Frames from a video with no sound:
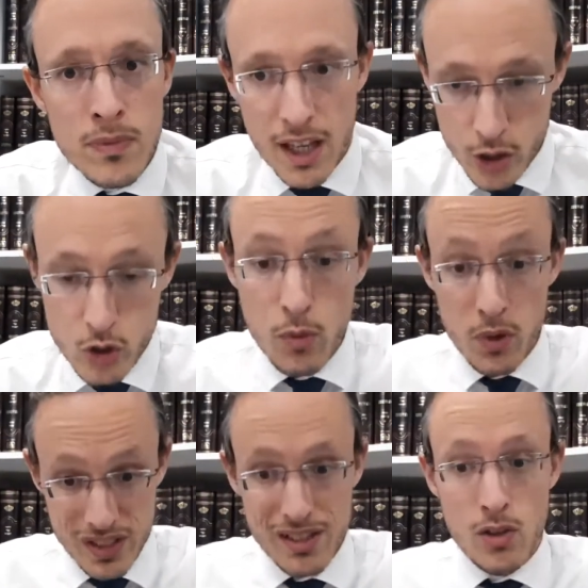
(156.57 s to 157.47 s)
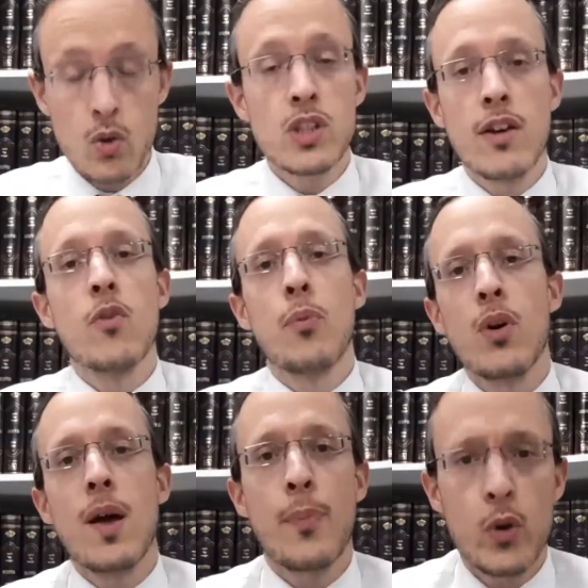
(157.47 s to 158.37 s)
Et justement, ces anges-là vont
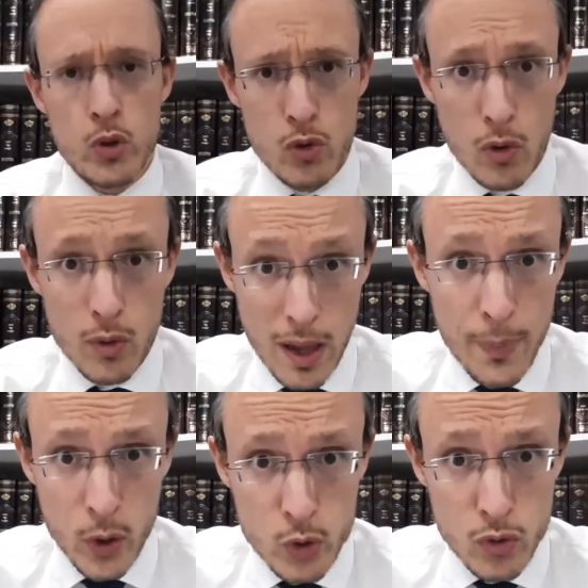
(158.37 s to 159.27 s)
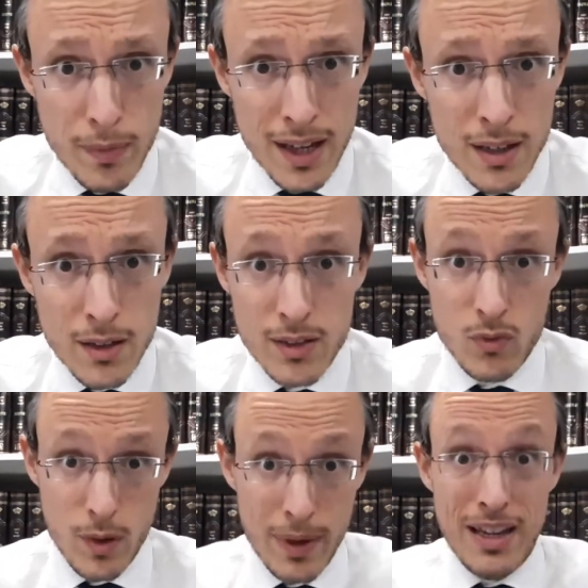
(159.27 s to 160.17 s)
prendre l'apparence euh, humaine, ce
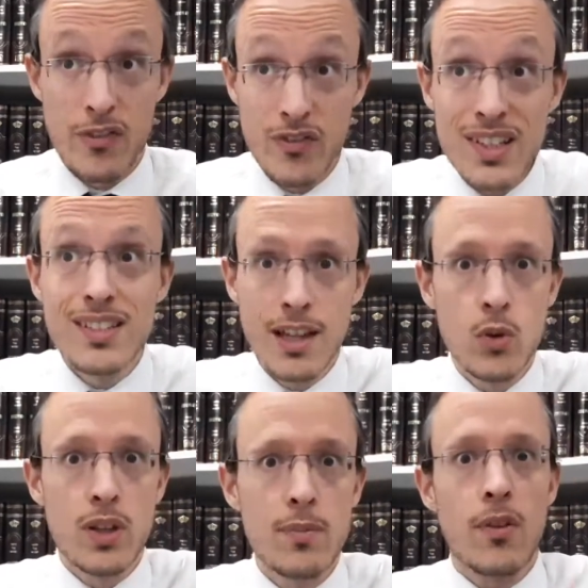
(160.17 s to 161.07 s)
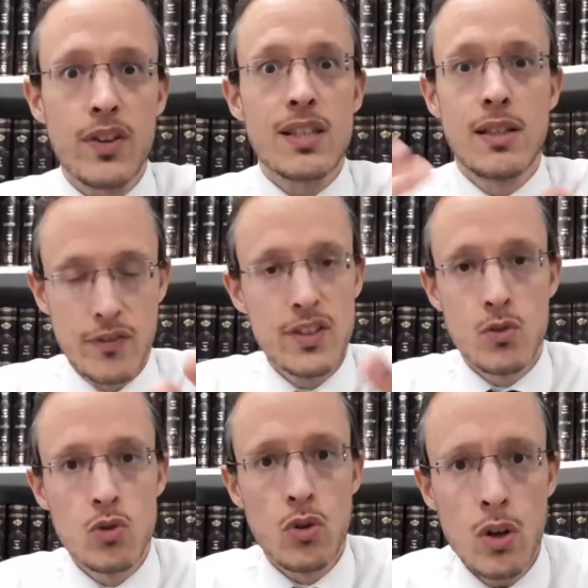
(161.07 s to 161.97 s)
qu'on appelle les fils d'Elohim, en fait c'est les fils
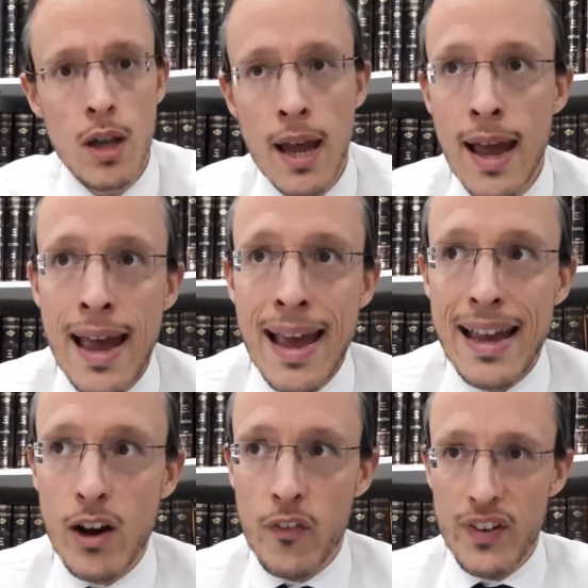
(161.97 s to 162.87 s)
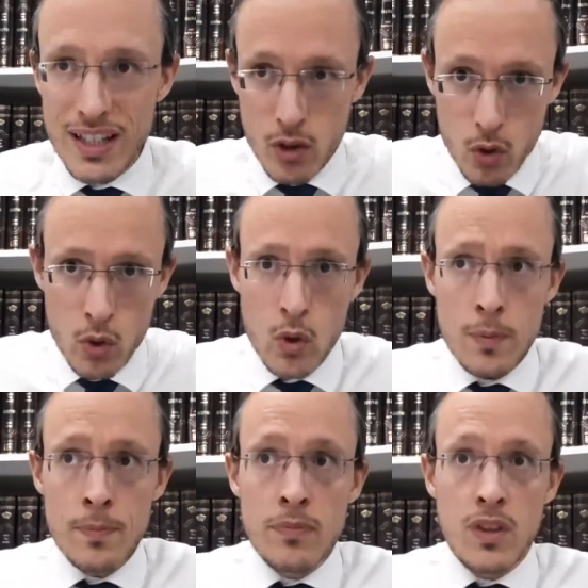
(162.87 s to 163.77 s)
de Dieu. Et en fait,
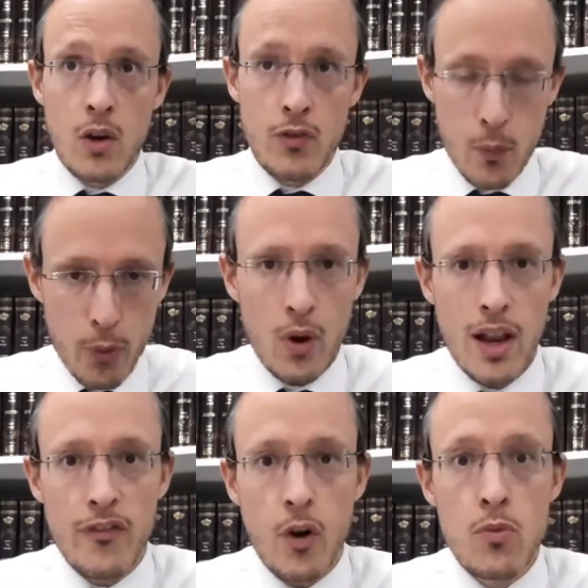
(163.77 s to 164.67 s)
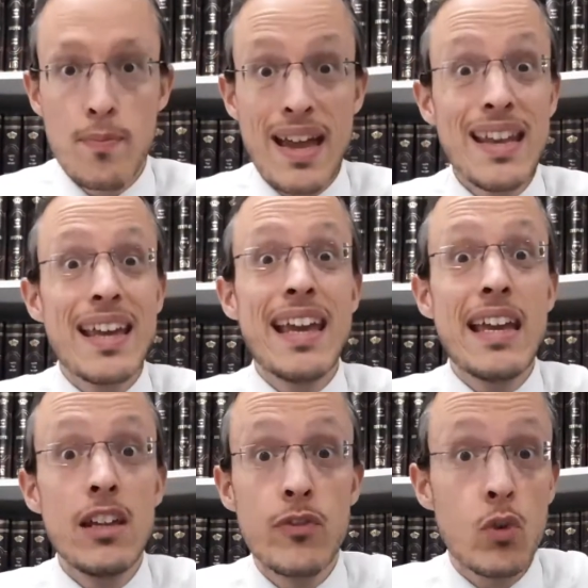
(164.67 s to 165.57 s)
eux, euh, vont prendre la forme humaine
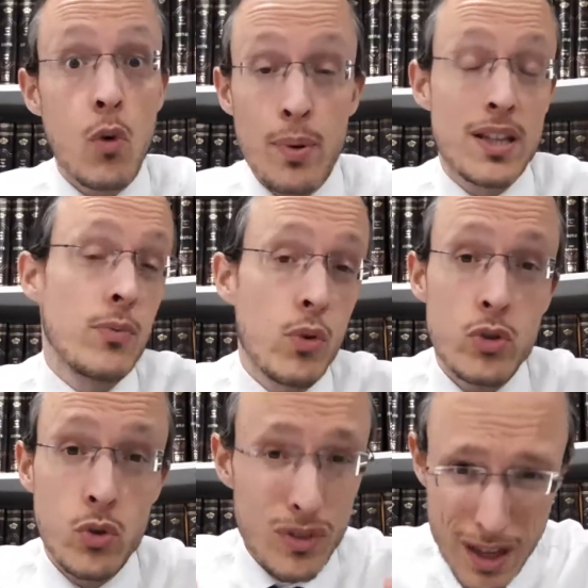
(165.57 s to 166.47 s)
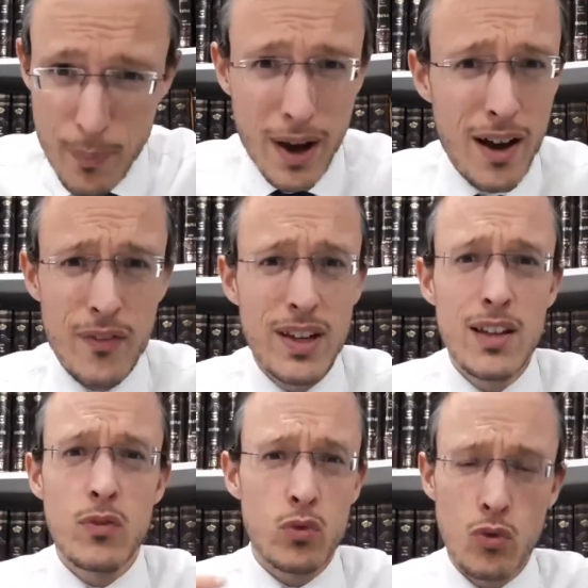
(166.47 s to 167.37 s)
et ils vont complètement se dépraver,
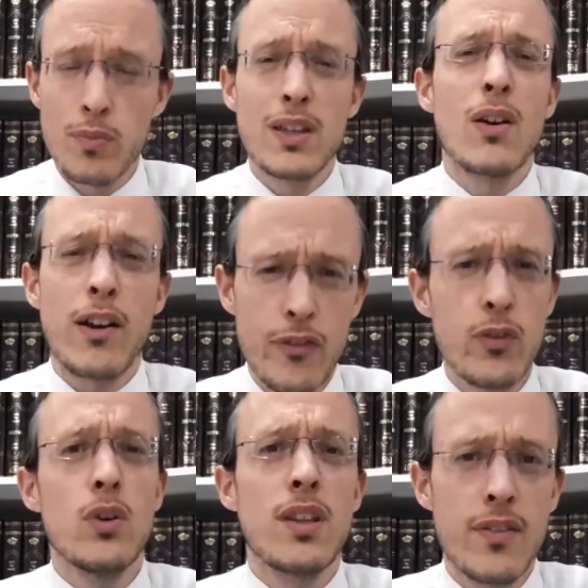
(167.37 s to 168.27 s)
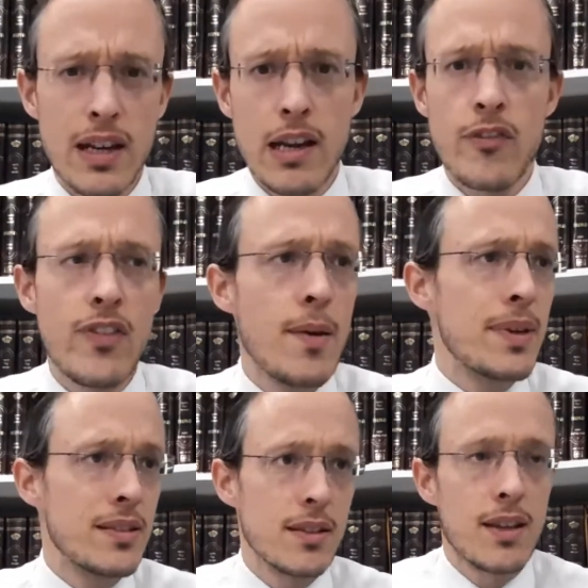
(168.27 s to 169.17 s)
ils vont tomber dans la faute avec les femmes,
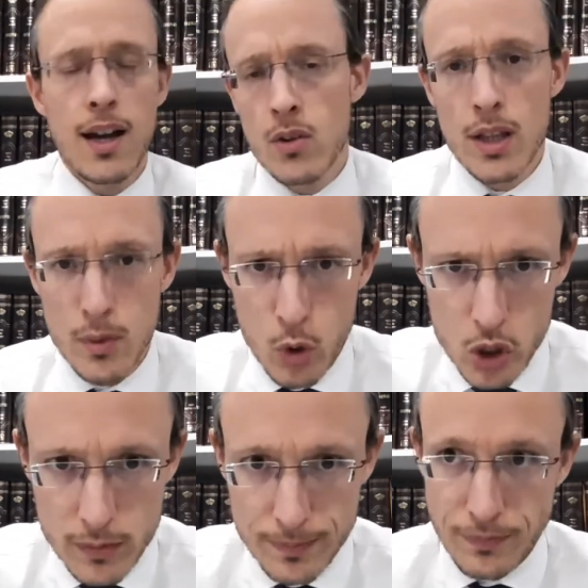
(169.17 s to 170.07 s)
etc., dans la débauche.